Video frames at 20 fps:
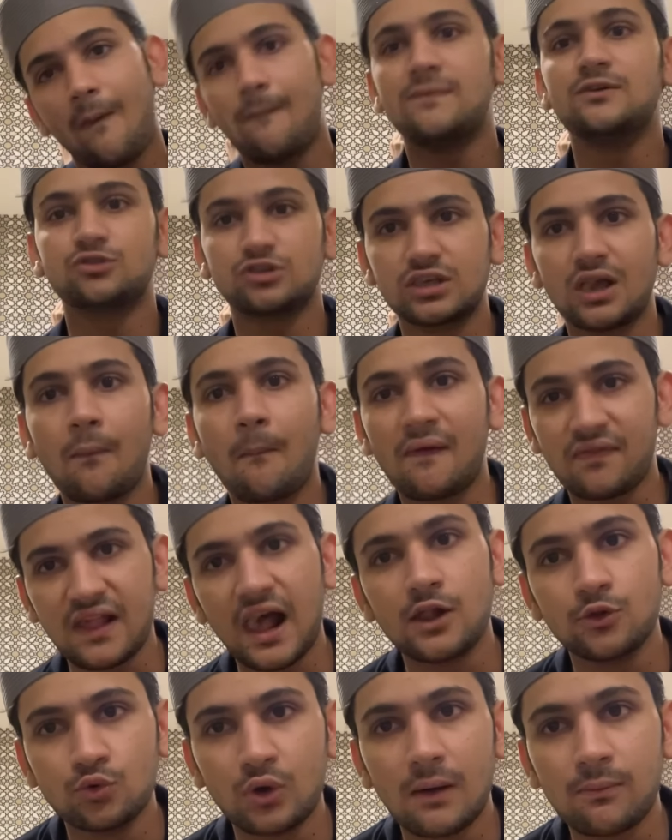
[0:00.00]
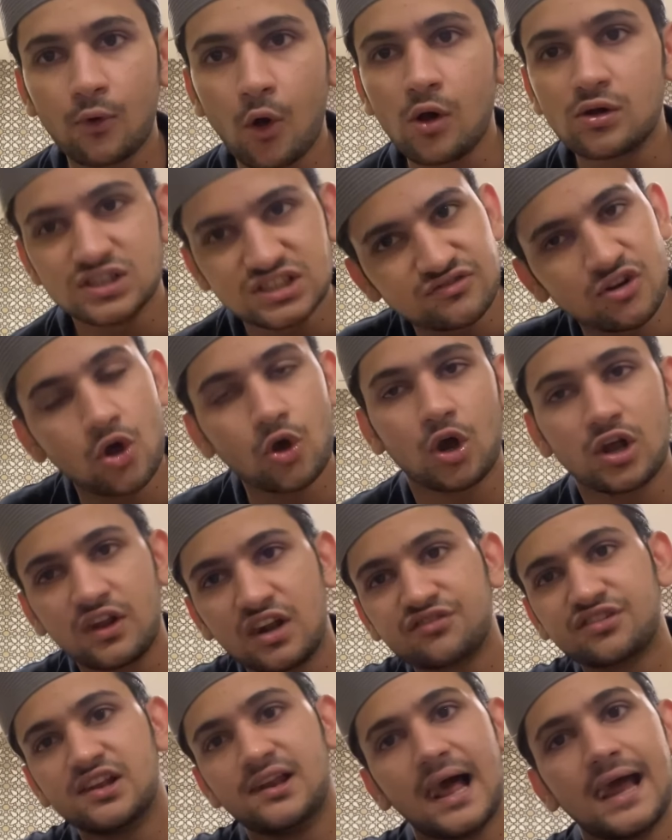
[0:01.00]
मैं तो बता दूं आपको इस ब्लॉग को
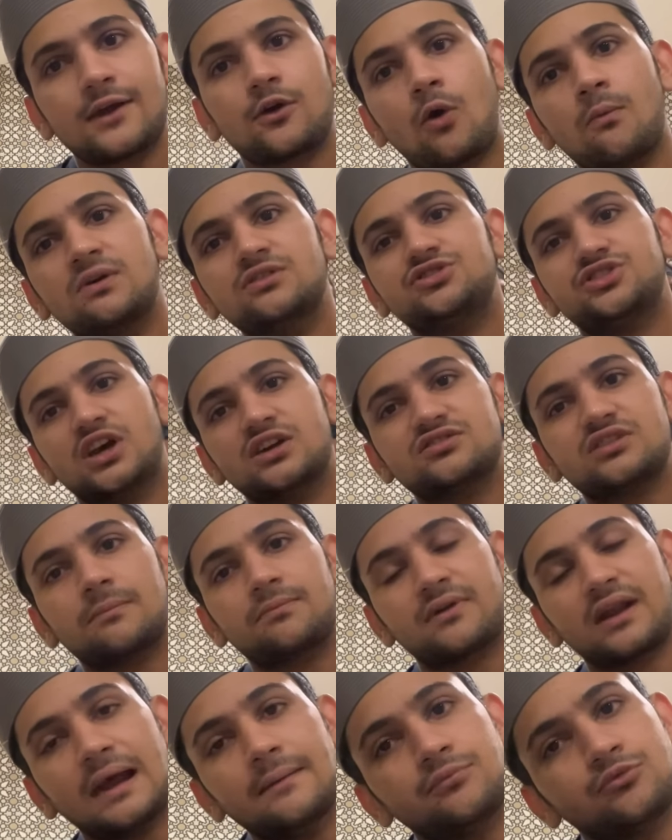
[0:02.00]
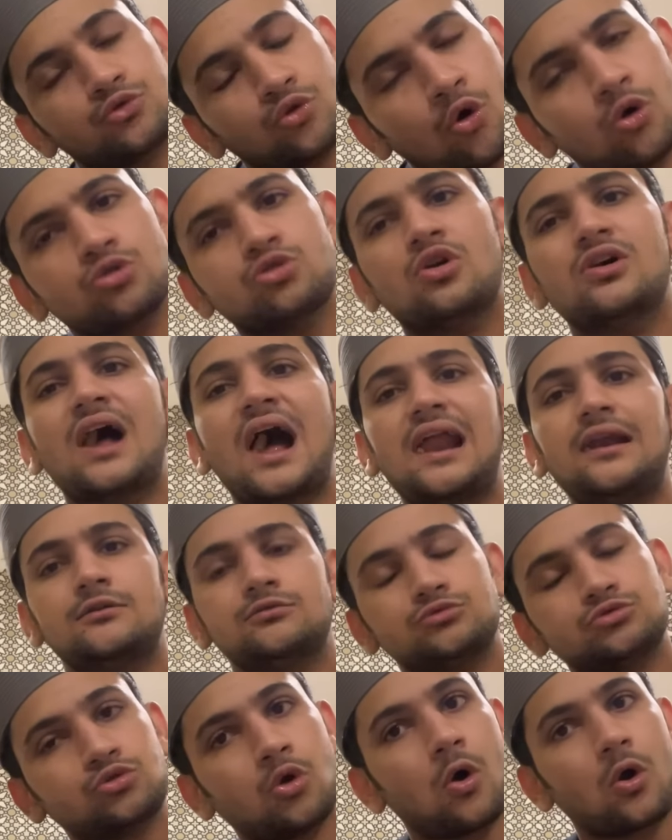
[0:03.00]
जैसे से लाइक कमेंट शेयर सब्सक्राइब ठोक दो यार
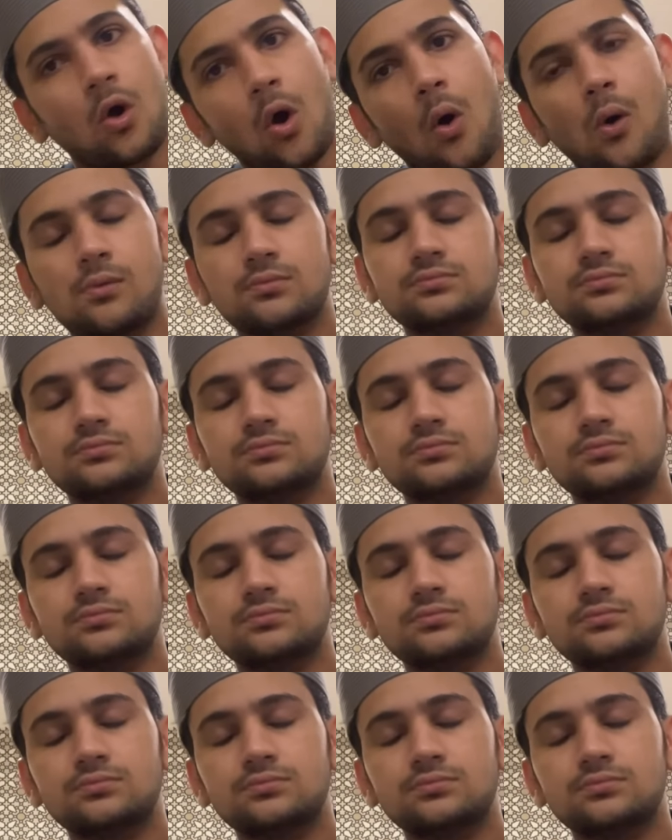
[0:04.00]
ठोको